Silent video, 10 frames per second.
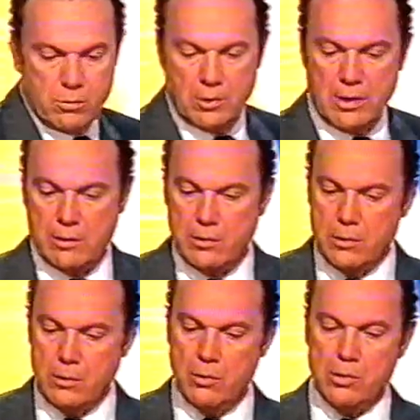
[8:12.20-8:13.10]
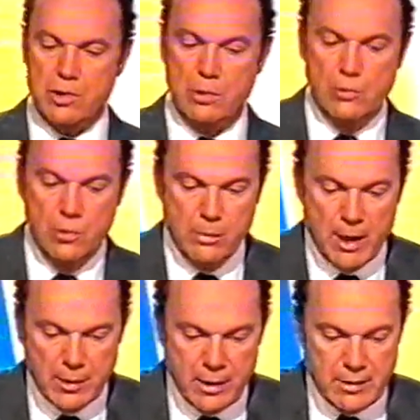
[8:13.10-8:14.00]
où en est-on Où en sommes-nous
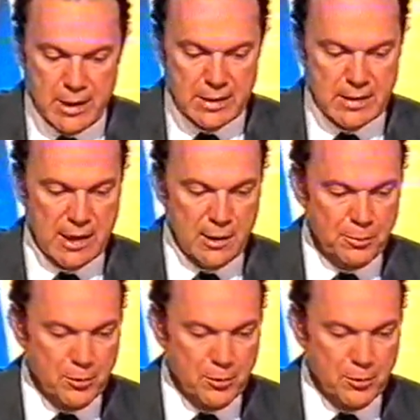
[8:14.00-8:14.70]
Maria Inès, 5